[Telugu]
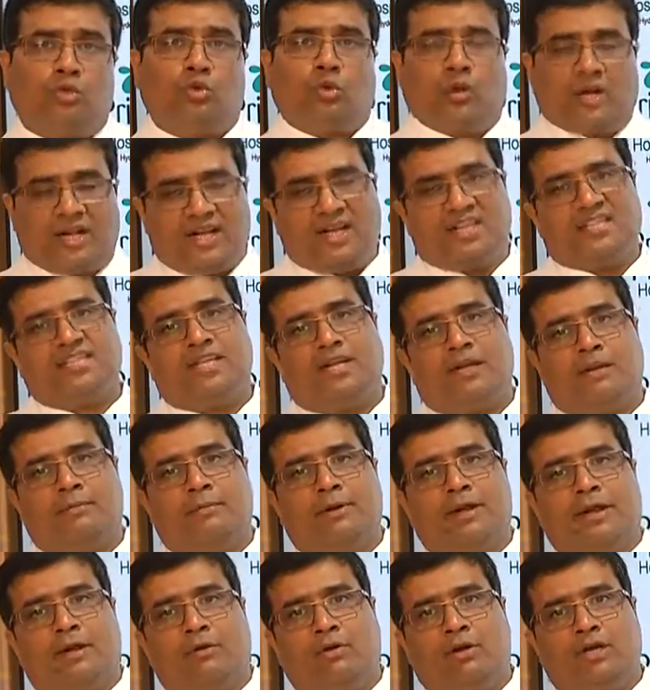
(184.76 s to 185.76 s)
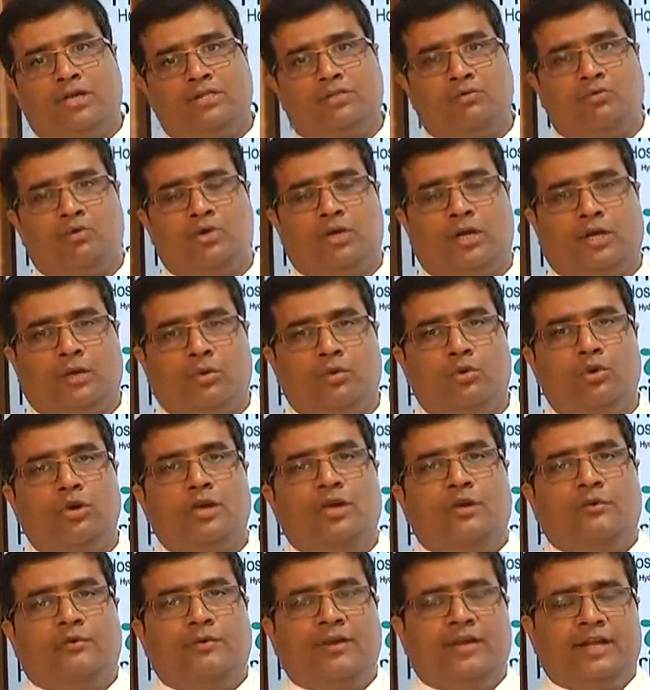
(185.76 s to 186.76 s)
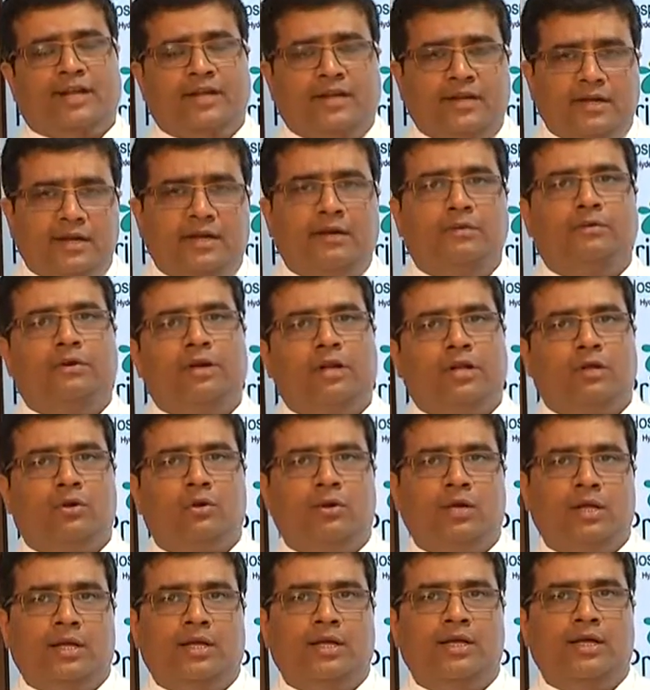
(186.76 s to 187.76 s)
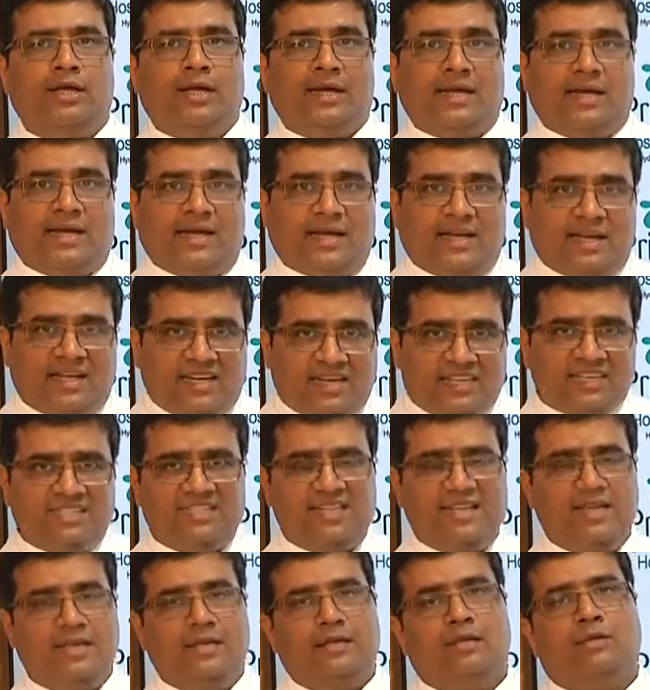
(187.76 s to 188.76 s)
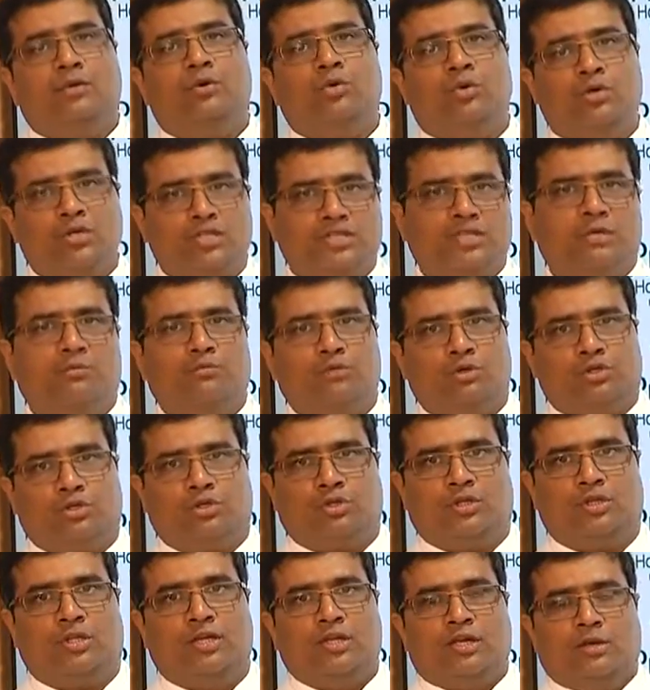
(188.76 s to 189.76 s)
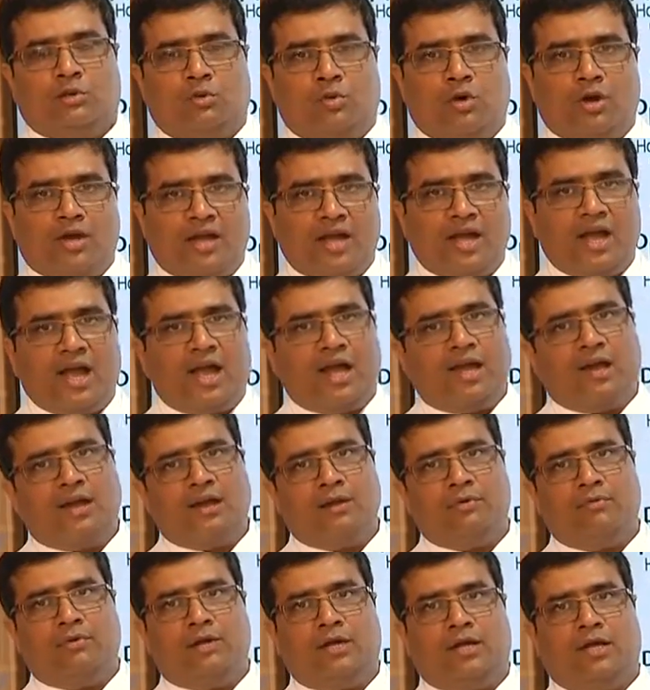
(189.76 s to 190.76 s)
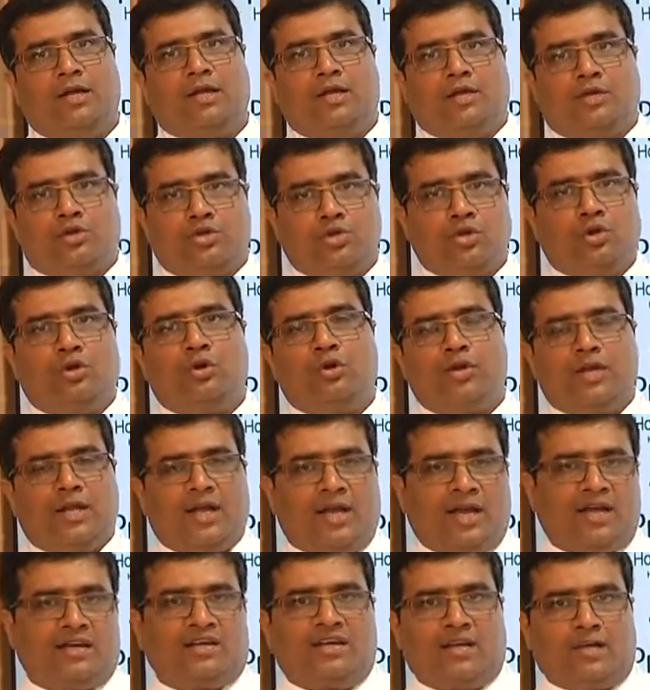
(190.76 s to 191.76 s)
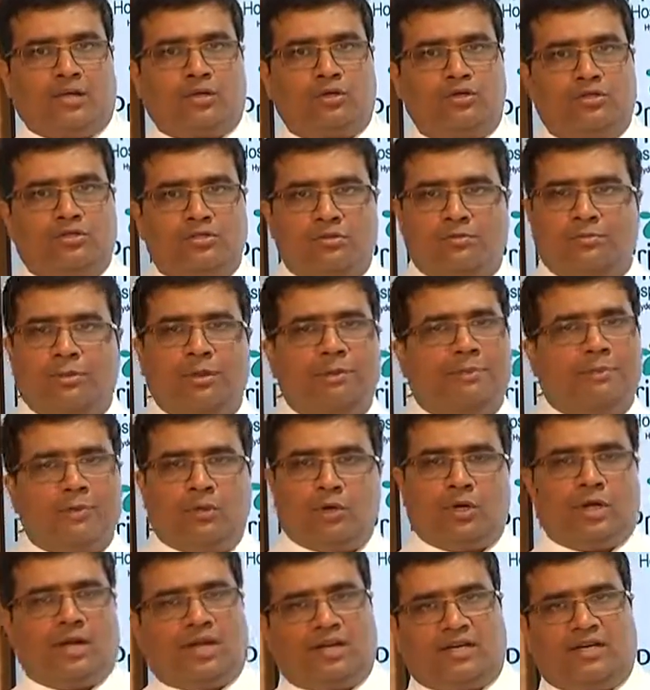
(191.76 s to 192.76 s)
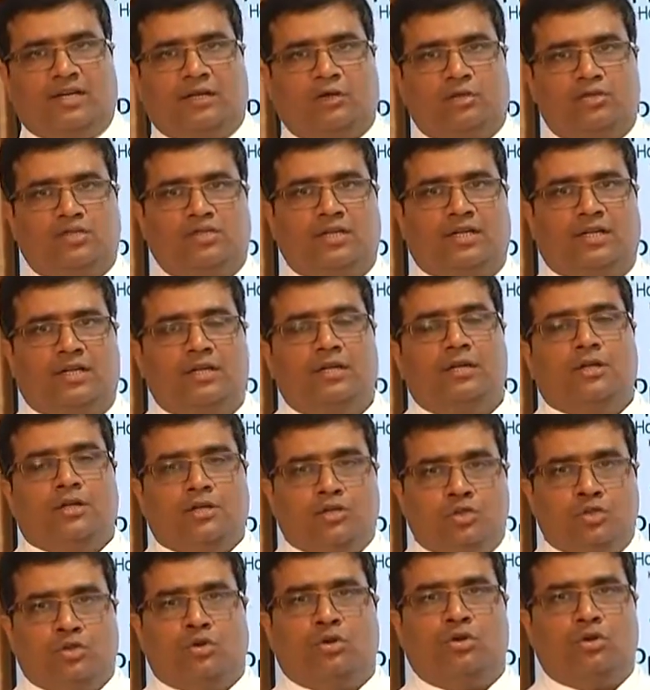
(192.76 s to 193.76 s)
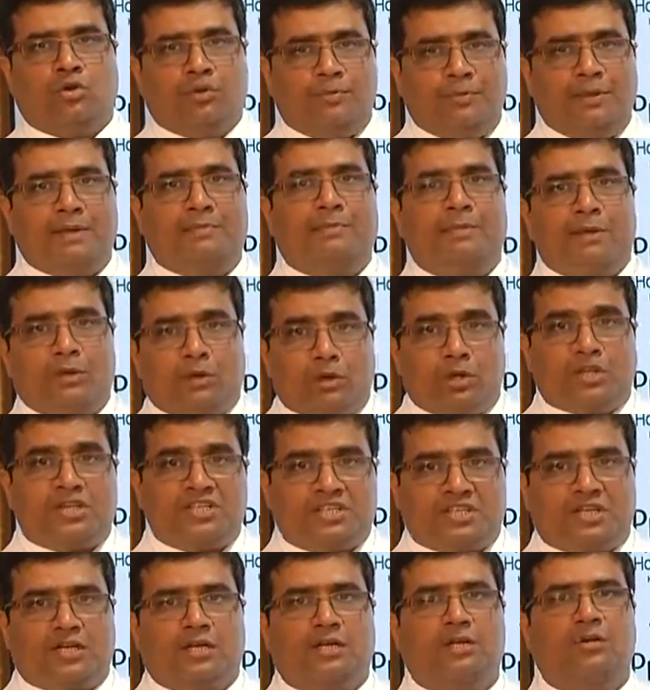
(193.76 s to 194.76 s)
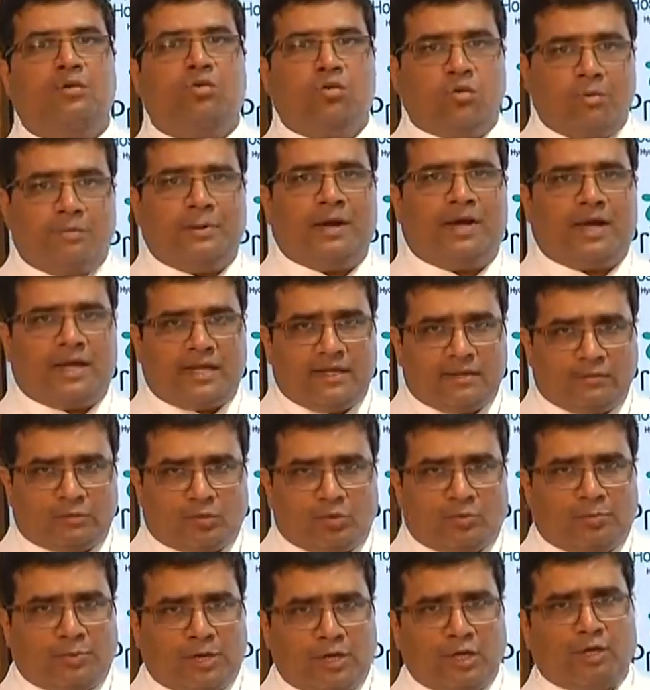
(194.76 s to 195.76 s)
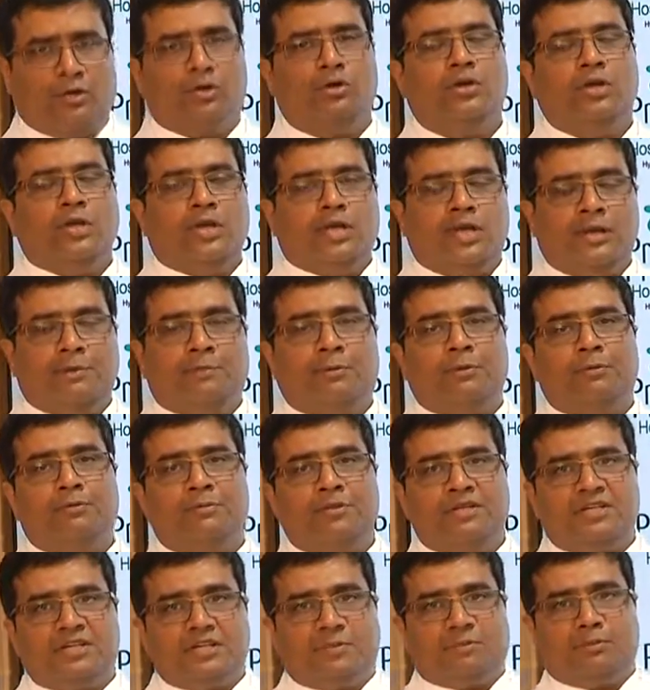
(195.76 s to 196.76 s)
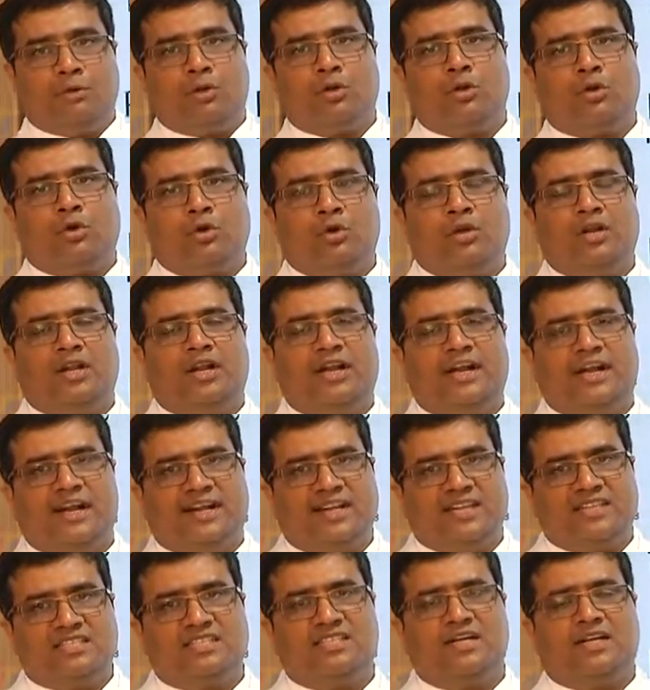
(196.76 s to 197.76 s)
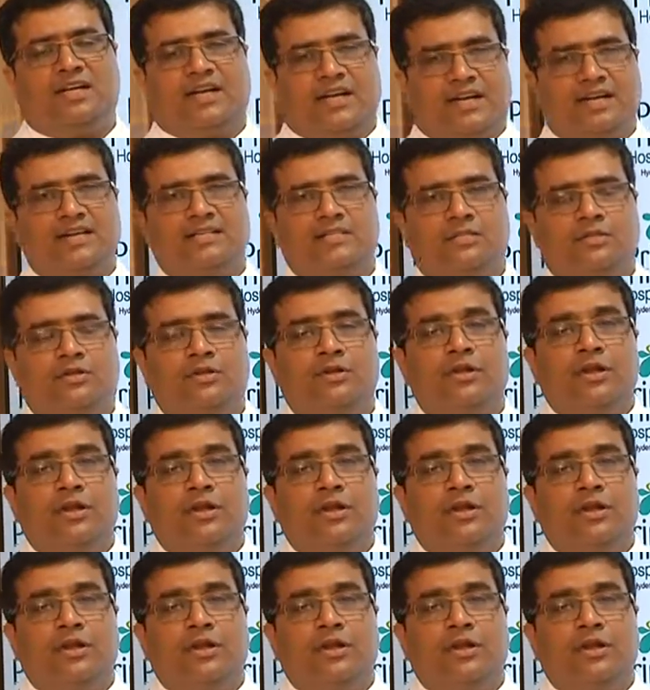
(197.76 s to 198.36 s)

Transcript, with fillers: త్వరగా సన్నబడే అవకాశం ఉండటం వీటన్నిటి వల్ల కూడా కలిసి గుండె జబ్బు వస్తుంది ఒక్క కారణం వల్ల షుగర్ ఉంటే హార్ట్ అటాక్ వస్తుంది బీపీ ఉంటే హార్ట్ అటాక్ వస్తుంది కదా షుగరు బీపీ కొలెస్ట్రాల్ ఊబకాయంతో పాటు ఇప్పుడు మీరు చెప్పుకున్న కొన్ని లేటెస్ట్ ట్రెండ్స్